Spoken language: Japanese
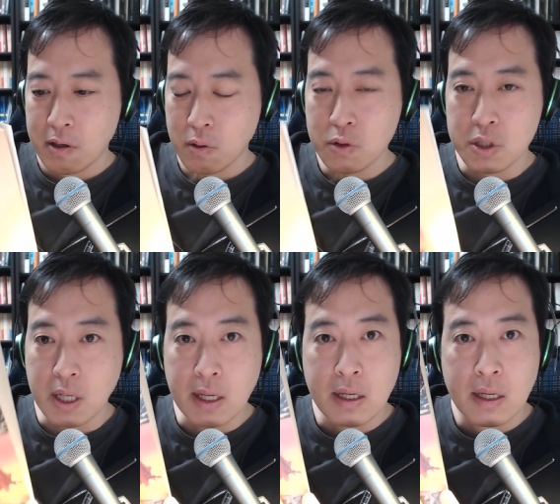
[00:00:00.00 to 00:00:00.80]
当時
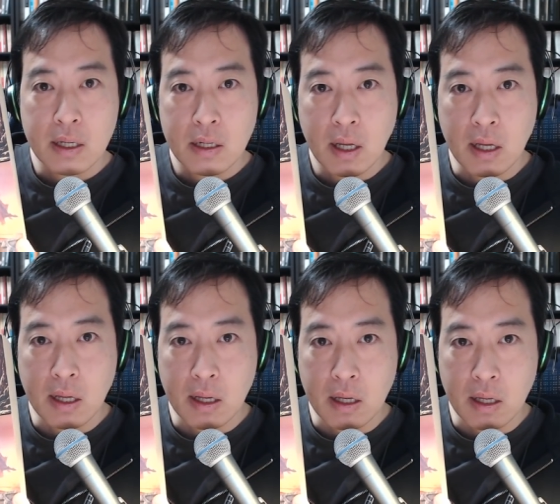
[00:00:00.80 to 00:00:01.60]
ね、
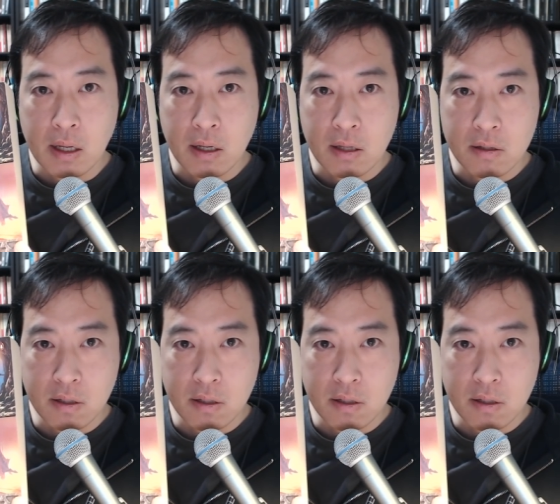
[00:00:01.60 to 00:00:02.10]
えー、